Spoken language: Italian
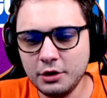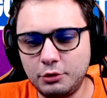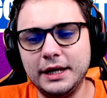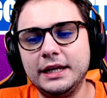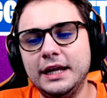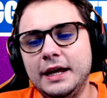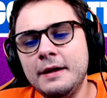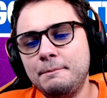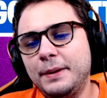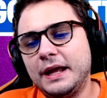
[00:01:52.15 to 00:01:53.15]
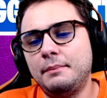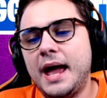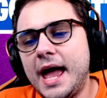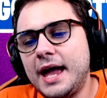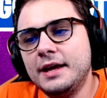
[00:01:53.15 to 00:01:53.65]
Quindi per
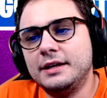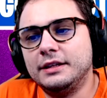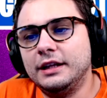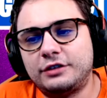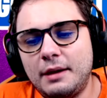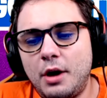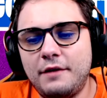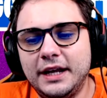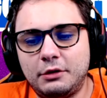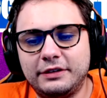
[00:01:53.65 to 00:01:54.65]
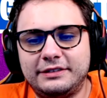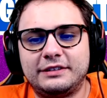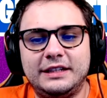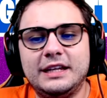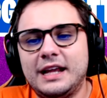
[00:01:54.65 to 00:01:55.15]
me diciamo, avere queste
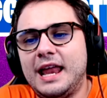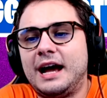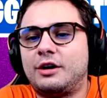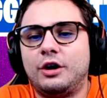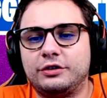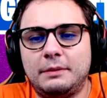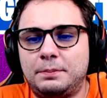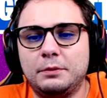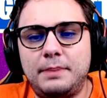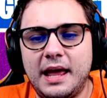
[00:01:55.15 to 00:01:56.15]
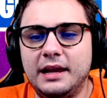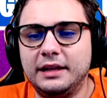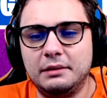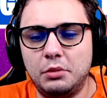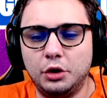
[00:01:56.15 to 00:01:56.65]
skin è la cosa più bella
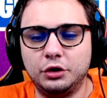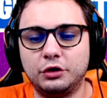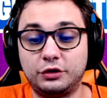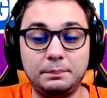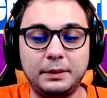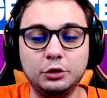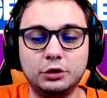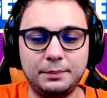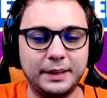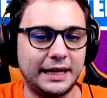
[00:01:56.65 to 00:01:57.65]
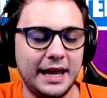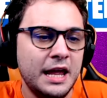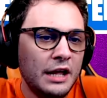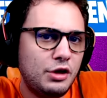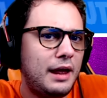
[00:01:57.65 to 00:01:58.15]
del mondo. Soprattutto perché
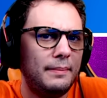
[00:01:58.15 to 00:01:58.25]
noi